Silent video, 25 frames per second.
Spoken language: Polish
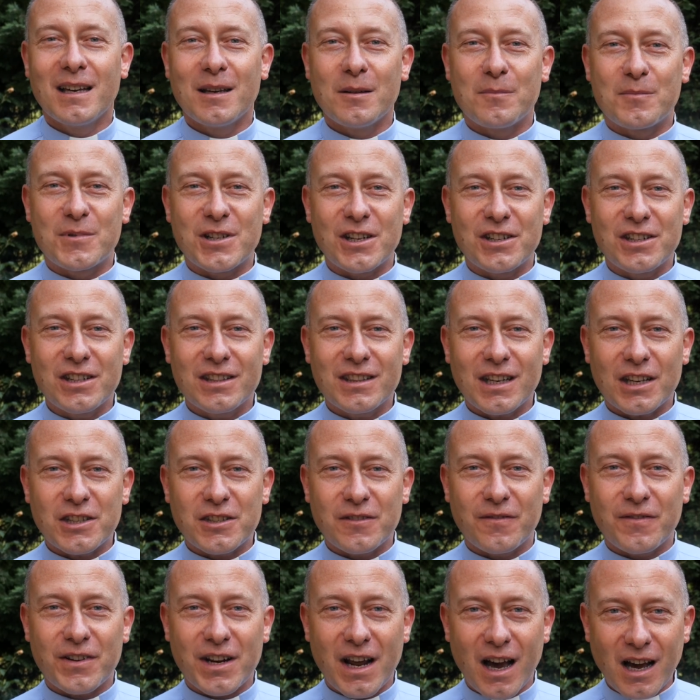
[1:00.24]
przeczytać
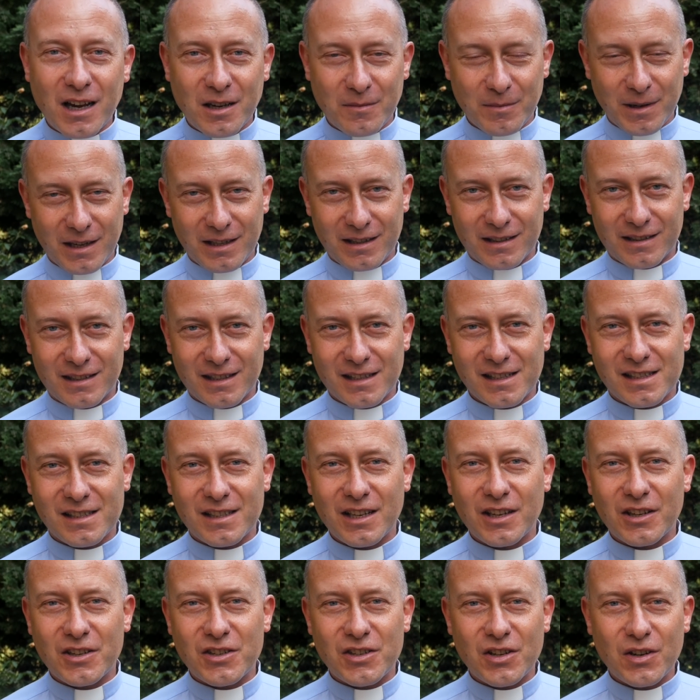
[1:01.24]
fragment z
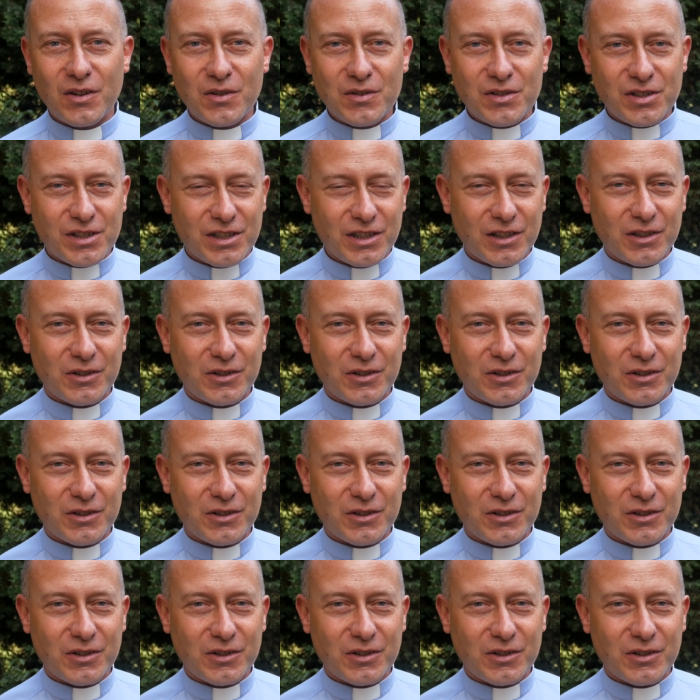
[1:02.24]
tej książki,